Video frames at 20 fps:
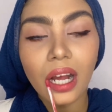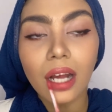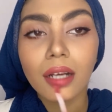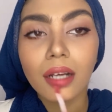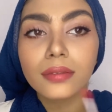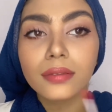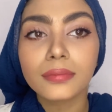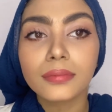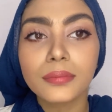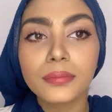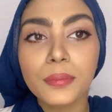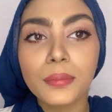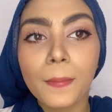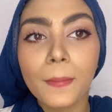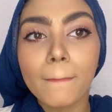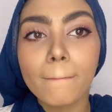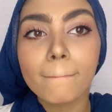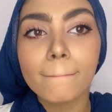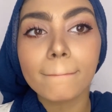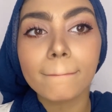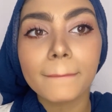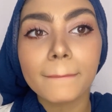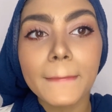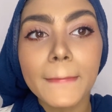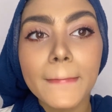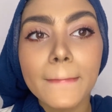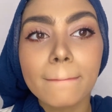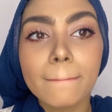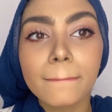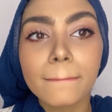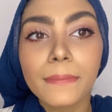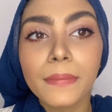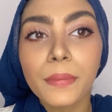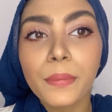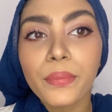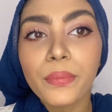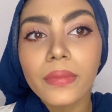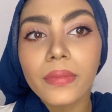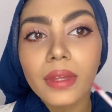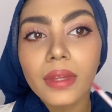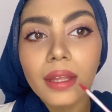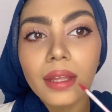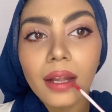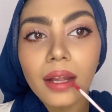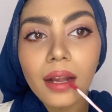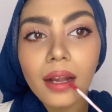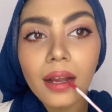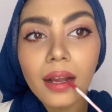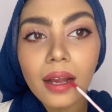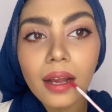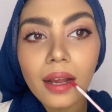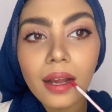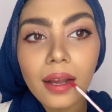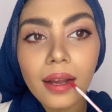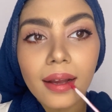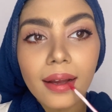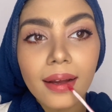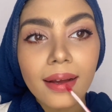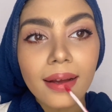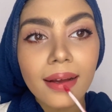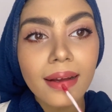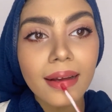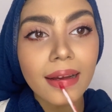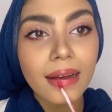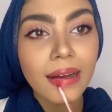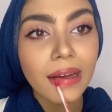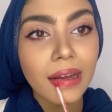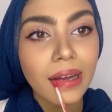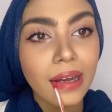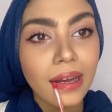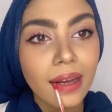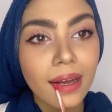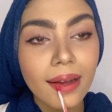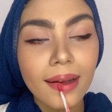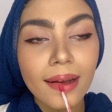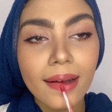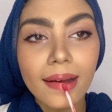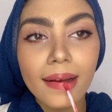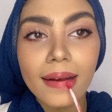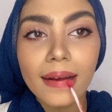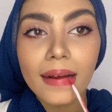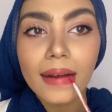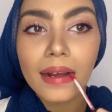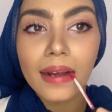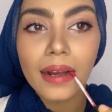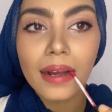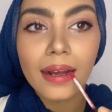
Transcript: अच्छे से ऑल ओवर एंड देन वी आर डन